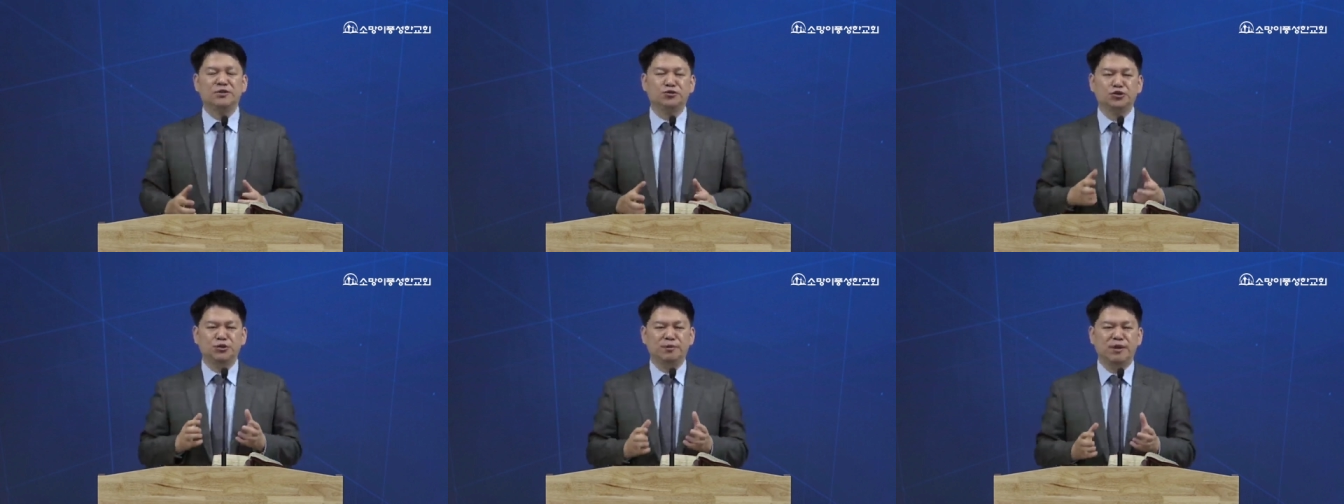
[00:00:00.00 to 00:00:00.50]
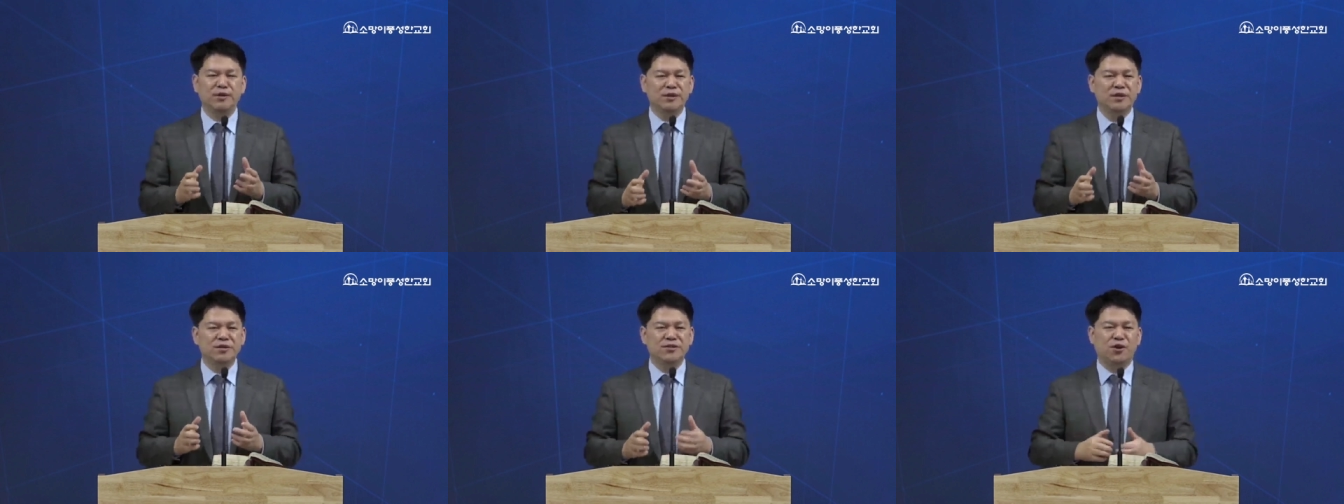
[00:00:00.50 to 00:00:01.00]
중심에는
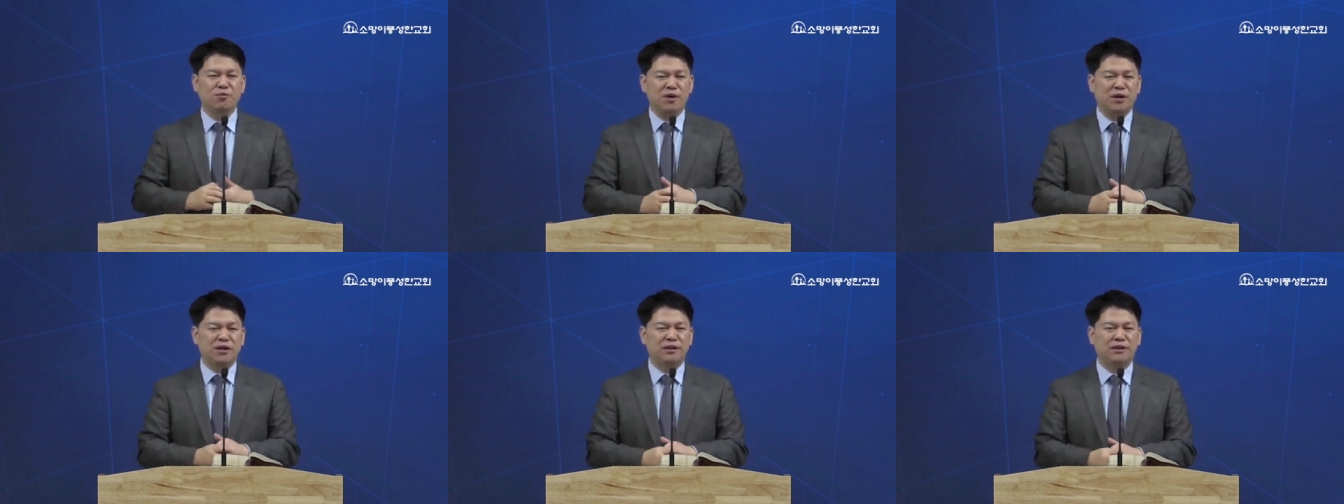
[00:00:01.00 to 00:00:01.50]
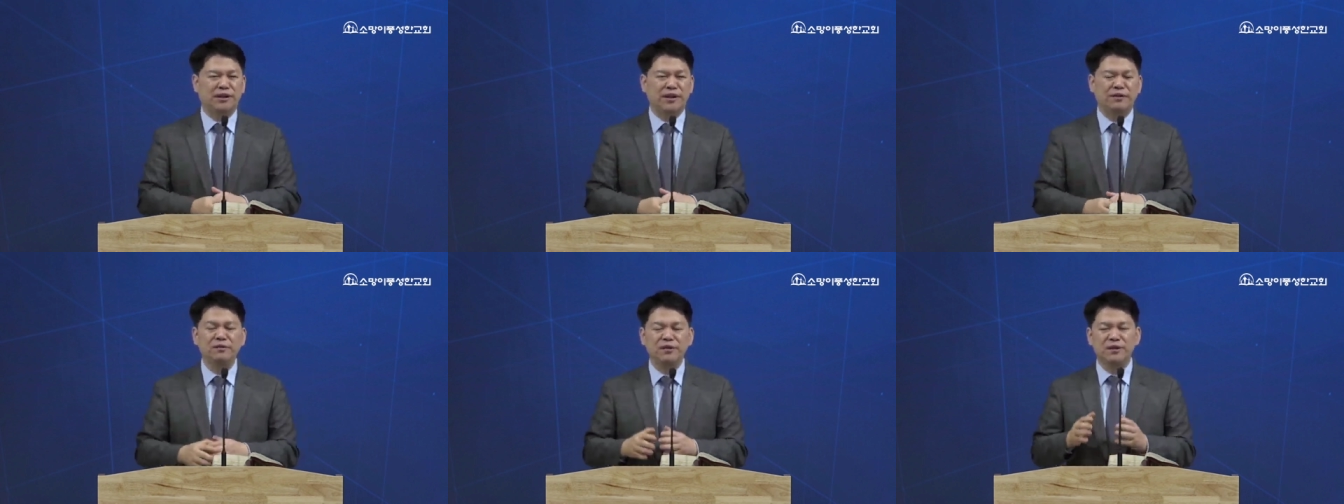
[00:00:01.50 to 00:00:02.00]
성막이
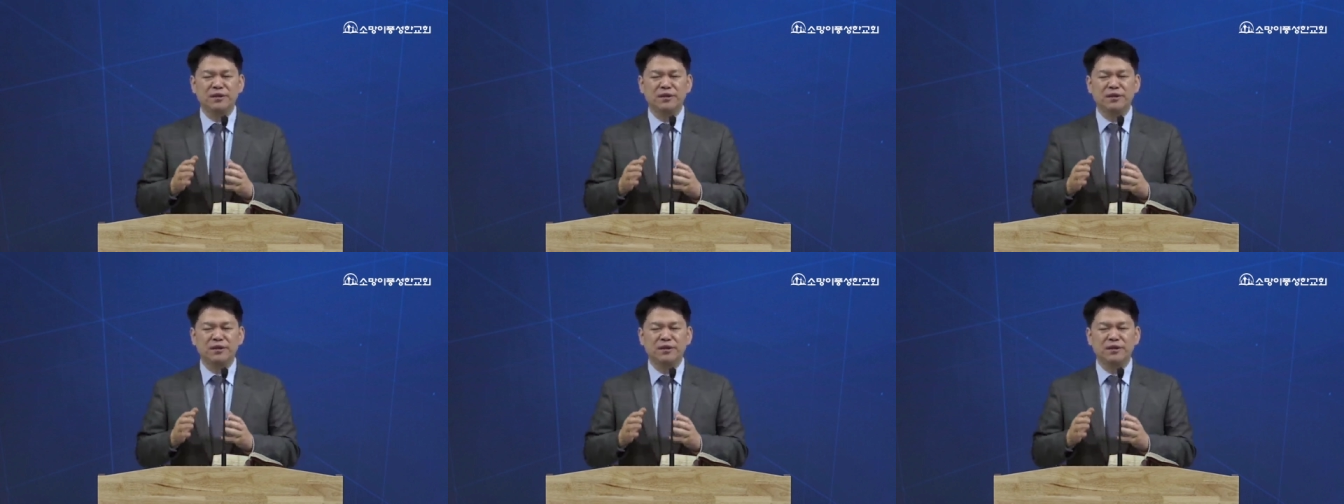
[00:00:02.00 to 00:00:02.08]
있는데요.